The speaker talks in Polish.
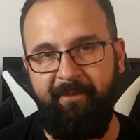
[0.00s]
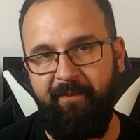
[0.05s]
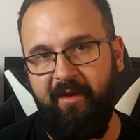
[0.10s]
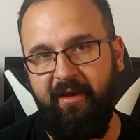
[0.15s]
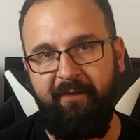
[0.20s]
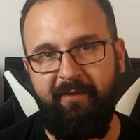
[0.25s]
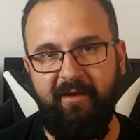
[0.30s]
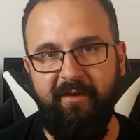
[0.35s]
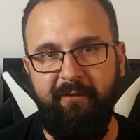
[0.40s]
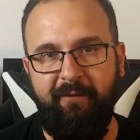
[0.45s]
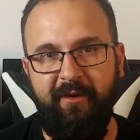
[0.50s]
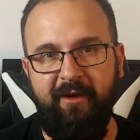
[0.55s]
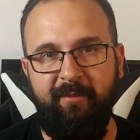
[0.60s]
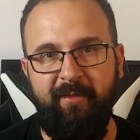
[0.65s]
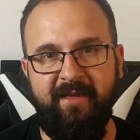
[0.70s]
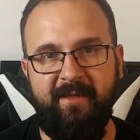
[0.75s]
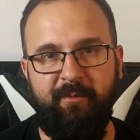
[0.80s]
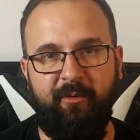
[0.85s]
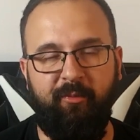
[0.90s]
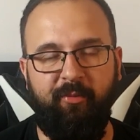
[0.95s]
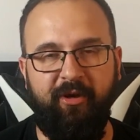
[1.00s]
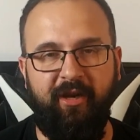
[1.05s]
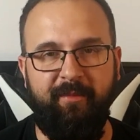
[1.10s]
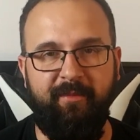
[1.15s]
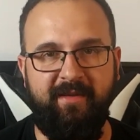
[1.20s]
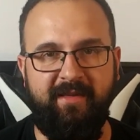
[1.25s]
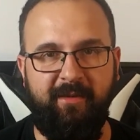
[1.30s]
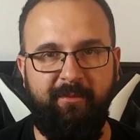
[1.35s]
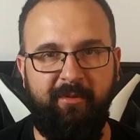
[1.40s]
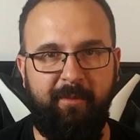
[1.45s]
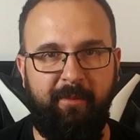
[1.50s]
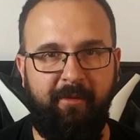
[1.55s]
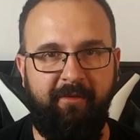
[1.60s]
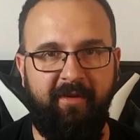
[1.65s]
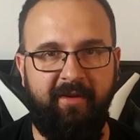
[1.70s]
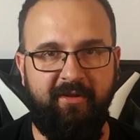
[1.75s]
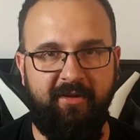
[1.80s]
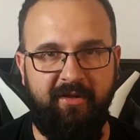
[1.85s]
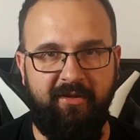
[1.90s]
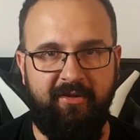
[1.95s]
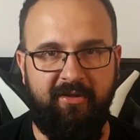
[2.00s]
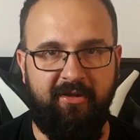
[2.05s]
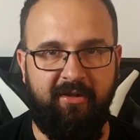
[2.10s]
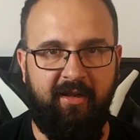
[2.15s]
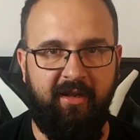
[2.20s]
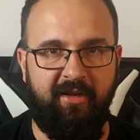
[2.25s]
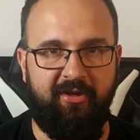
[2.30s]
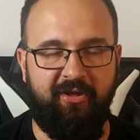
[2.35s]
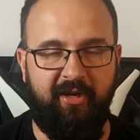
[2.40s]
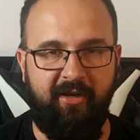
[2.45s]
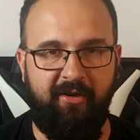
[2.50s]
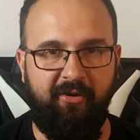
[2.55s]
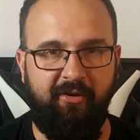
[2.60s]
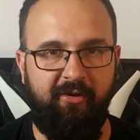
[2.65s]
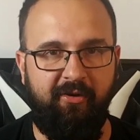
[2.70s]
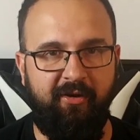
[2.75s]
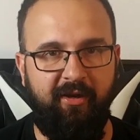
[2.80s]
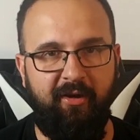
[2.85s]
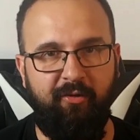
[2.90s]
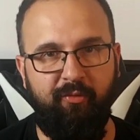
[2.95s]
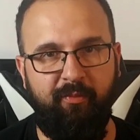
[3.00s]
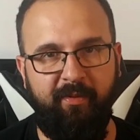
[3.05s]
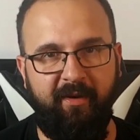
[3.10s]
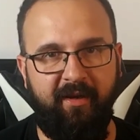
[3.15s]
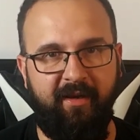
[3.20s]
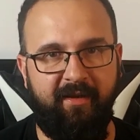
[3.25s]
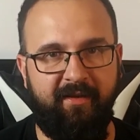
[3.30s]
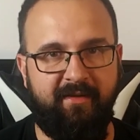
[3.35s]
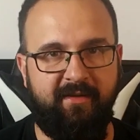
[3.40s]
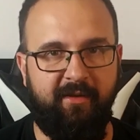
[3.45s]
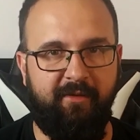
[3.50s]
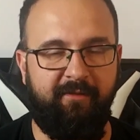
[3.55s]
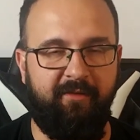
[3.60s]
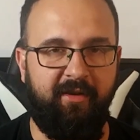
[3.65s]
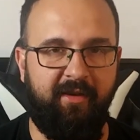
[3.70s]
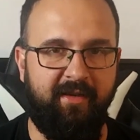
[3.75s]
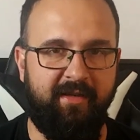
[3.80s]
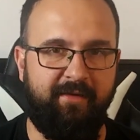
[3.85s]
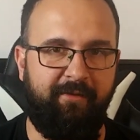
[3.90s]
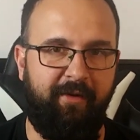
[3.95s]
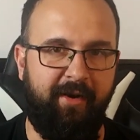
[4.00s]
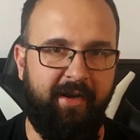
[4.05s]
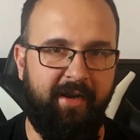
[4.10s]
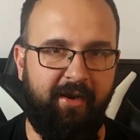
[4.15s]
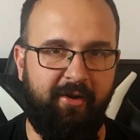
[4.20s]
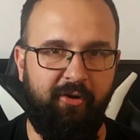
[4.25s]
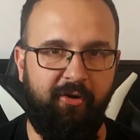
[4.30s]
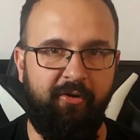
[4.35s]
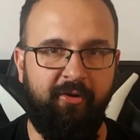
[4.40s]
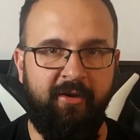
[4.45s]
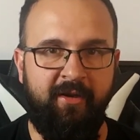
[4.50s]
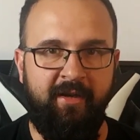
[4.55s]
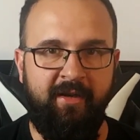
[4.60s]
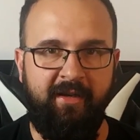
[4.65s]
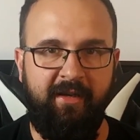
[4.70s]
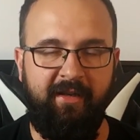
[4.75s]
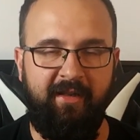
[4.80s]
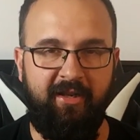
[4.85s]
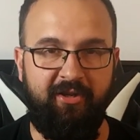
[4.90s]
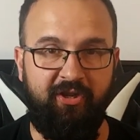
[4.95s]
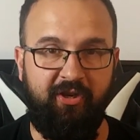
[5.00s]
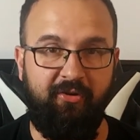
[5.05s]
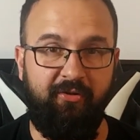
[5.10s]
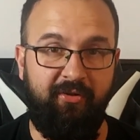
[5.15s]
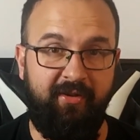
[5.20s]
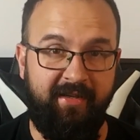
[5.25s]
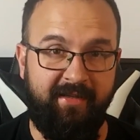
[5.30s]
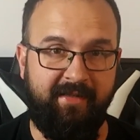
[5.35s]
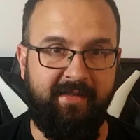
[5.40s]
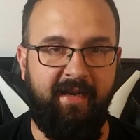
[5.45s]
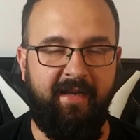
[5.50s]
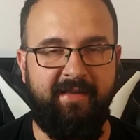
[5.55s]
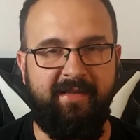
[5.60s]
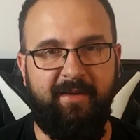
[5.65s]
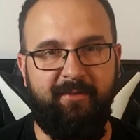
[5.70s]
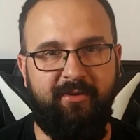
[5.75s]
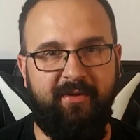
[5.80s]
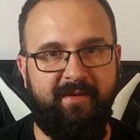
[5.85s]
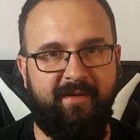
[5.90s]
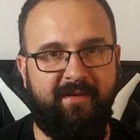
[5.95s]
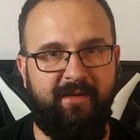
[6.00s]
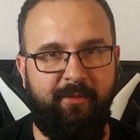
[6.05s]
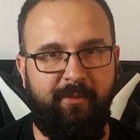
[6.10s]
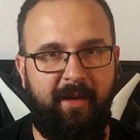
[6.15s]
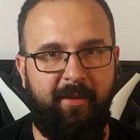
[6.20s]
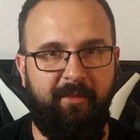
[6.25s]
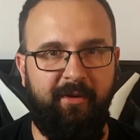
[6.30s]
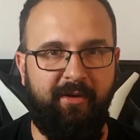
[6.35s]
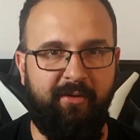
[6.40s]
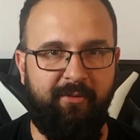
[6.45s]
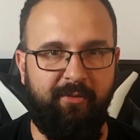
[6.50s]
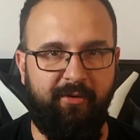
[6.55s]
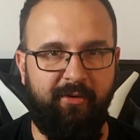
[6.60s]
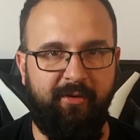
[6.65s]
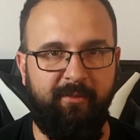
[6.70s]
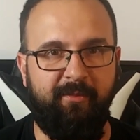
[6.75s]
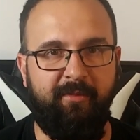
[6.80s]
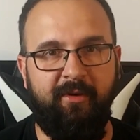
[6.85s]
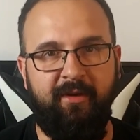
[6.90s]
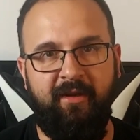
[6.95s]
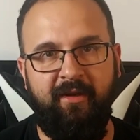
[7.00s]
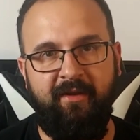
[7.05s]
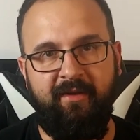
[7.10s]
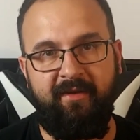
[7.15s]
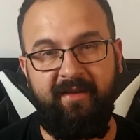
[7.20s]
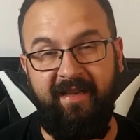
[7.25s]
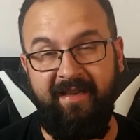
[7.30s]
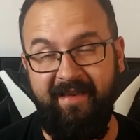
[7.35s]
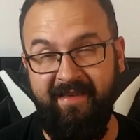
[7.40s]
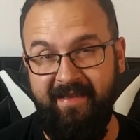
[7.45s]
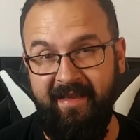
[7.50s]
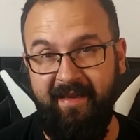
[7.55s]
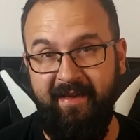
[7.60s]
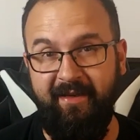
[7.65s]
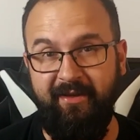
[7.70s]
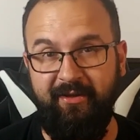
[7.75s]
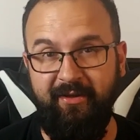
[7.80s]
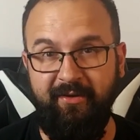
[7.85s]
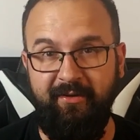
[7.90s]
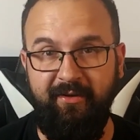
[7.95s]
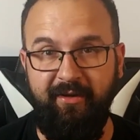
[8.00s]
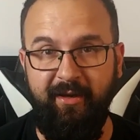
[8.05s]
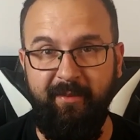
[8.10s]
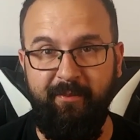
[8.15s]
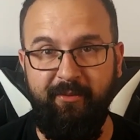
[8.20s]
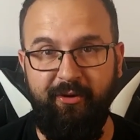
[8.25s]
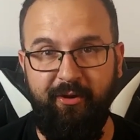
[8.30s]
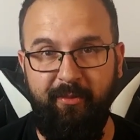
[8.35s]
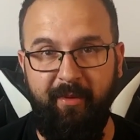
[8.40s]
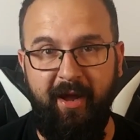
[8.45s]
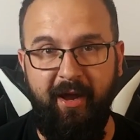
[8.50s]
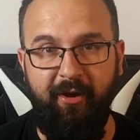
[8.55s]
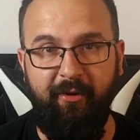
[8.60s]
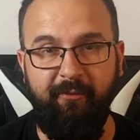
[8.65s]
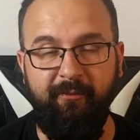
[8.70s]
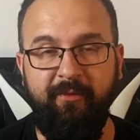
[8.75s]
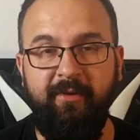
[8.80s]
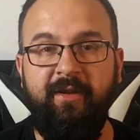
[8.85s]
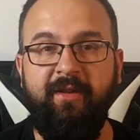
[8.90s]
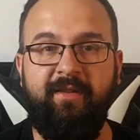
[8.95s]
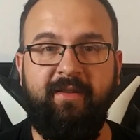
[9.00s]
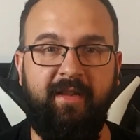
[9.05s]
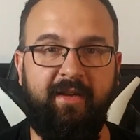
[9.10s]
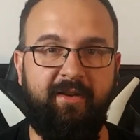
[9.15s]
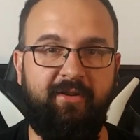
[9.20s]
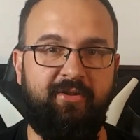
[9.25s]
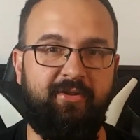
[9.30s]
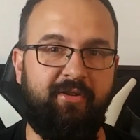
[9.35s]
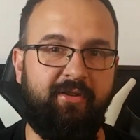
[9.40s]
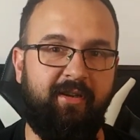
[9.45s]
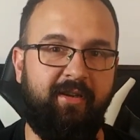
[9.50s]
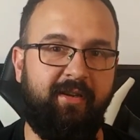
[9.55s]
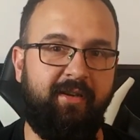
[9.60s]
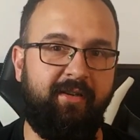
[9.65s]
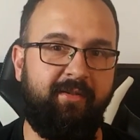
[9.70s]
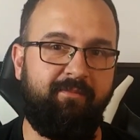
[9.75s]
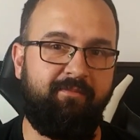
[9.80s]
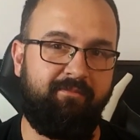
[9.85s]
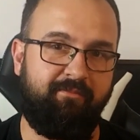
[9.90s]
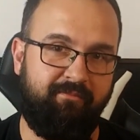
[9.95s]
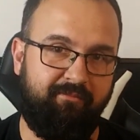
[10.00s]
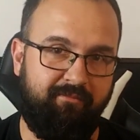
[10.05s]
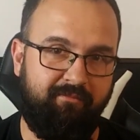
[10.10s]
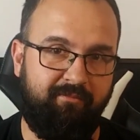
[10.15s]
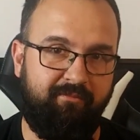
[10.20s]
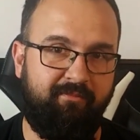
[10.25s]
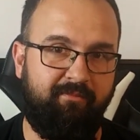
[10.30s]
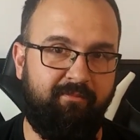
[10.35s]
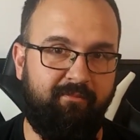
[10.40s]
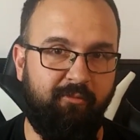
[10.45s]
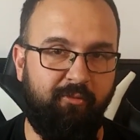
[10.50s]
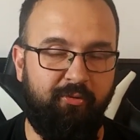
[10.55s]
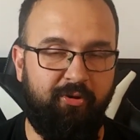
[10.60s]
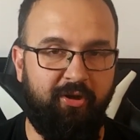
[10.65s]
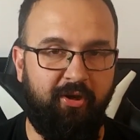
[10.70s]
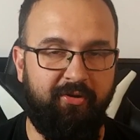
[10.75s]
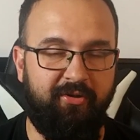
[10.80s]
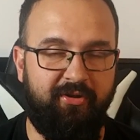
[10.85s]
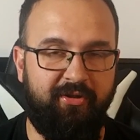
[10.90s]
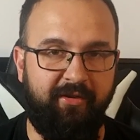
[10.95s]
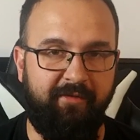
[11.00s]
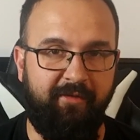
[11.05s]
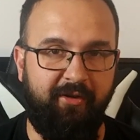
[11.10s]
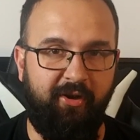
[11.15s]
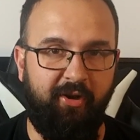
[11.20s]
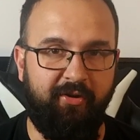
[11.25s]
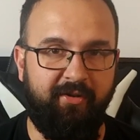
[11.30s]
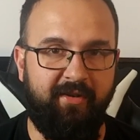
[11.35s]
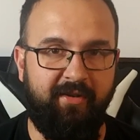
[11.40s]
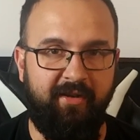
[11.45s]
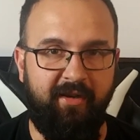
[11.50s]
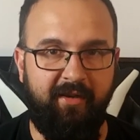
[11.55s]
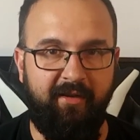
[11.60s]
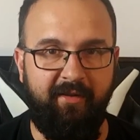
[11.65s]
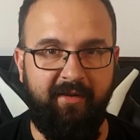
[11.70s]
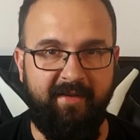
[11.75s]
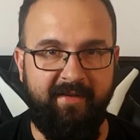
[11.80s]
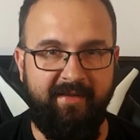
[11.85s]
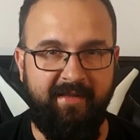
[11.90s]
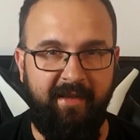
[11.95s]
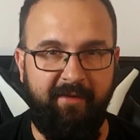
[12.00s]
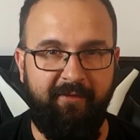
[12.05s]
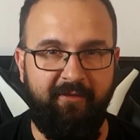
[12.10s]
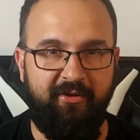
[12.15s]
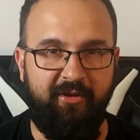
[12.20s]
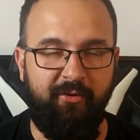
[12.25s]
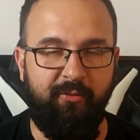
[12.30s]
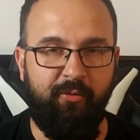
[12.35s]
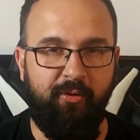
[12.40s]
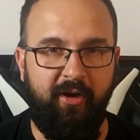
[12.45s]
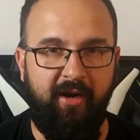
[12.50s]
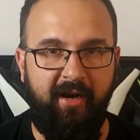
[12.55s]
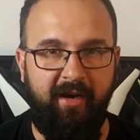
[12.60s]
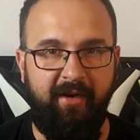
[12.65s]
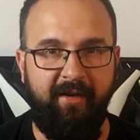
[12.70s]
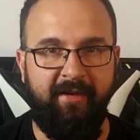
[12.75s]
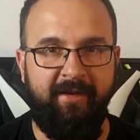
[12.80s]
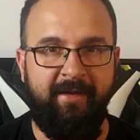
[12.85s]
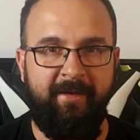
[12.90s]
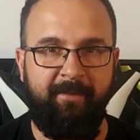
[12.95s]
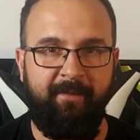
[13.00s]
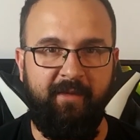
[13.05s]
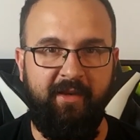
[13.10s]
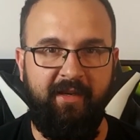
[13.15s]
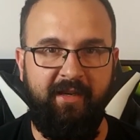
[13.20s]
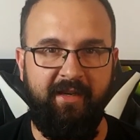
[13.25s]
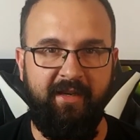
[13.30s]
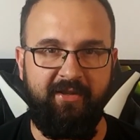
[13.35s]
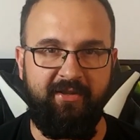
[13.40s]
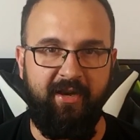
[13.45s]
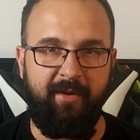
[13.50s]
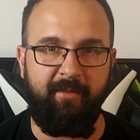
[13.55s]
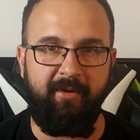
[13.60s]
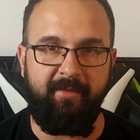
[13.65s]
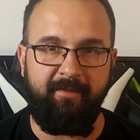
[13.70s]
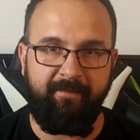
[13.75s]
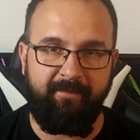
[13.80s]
I w tym filmie spróbujemy sobie powiedzieć, dlaczego je lubię, co w nich jest fajnego i dlaczego nie zgadzam się z osobami, którym tanie serie się nie podobają. Także usiądźcie wygodnie, nastawcie ucha i jedziemy.